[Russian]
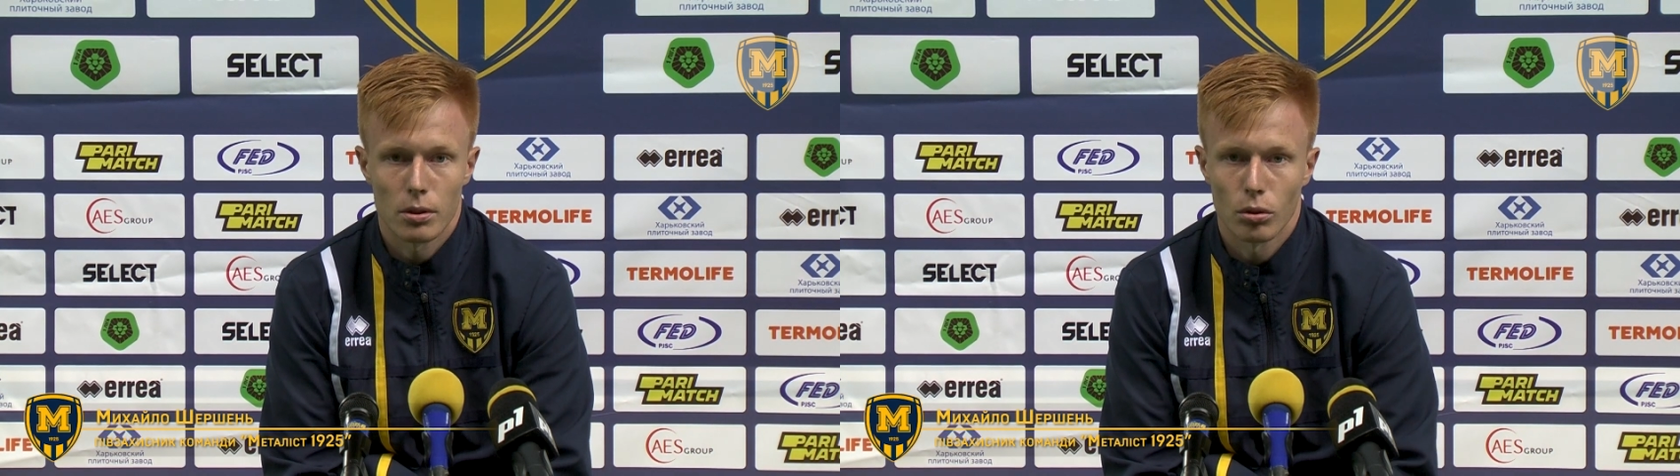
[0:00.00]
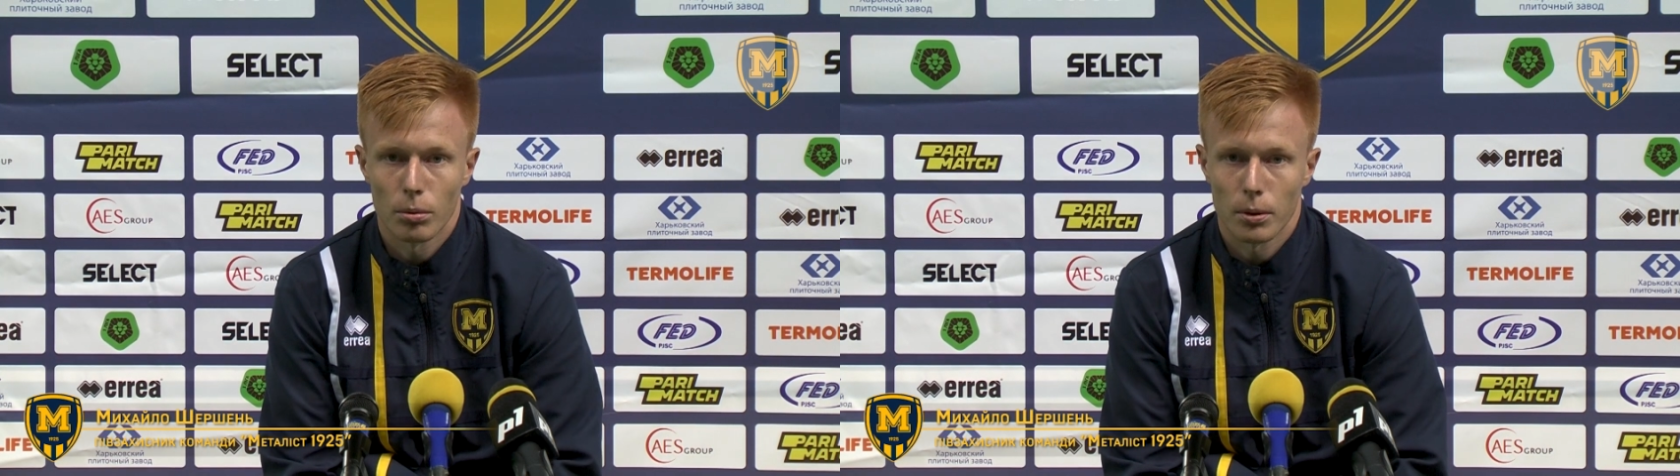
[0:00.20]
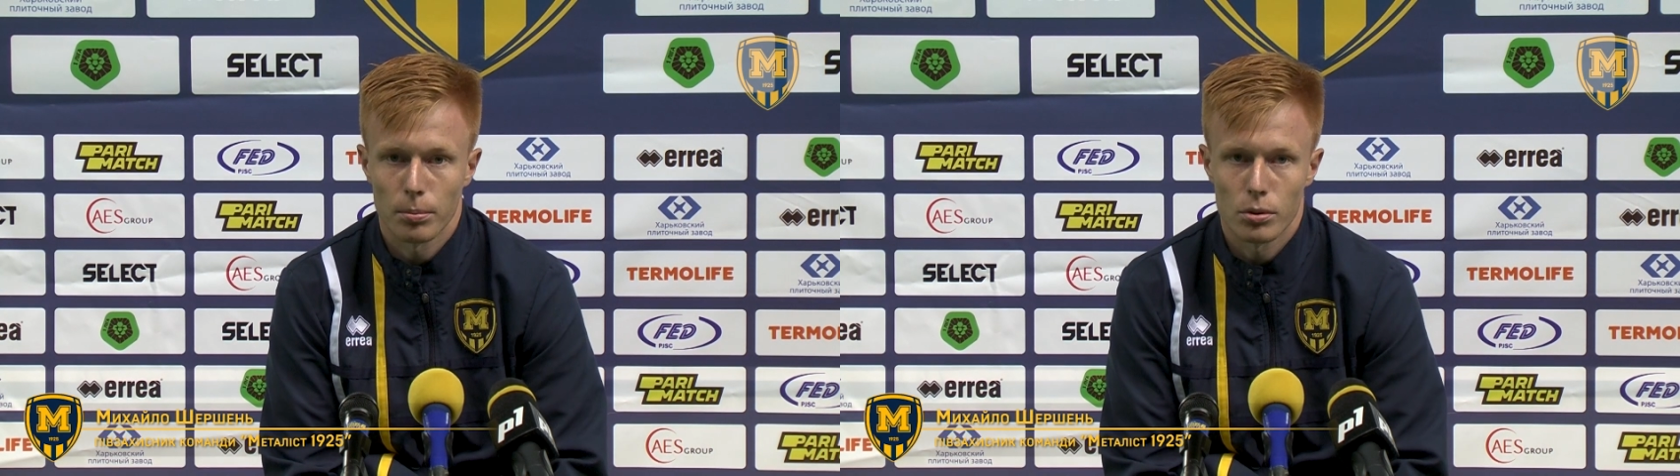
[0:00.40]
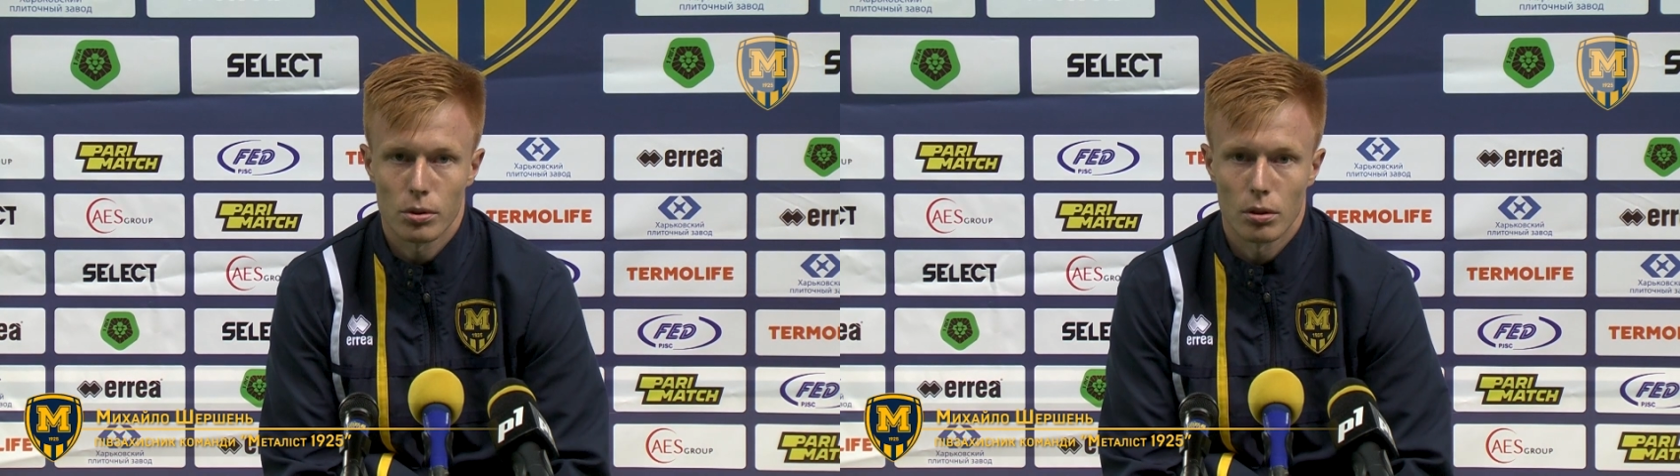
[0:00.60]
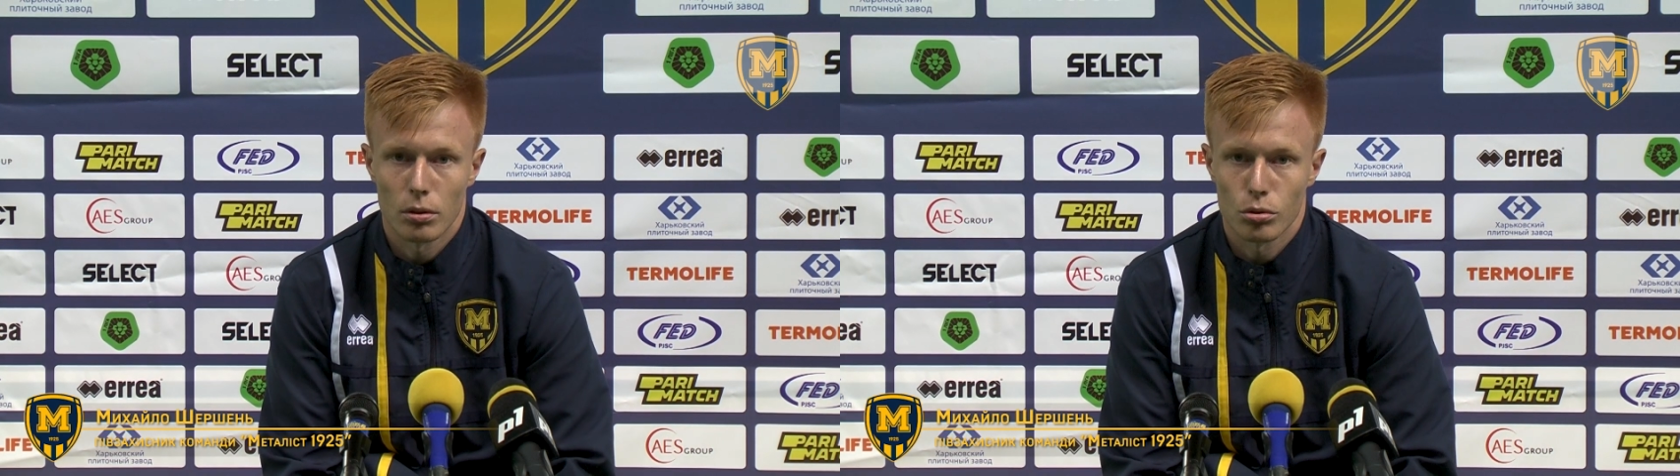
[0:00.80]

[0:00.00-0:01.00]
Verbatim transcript: гол пропустили,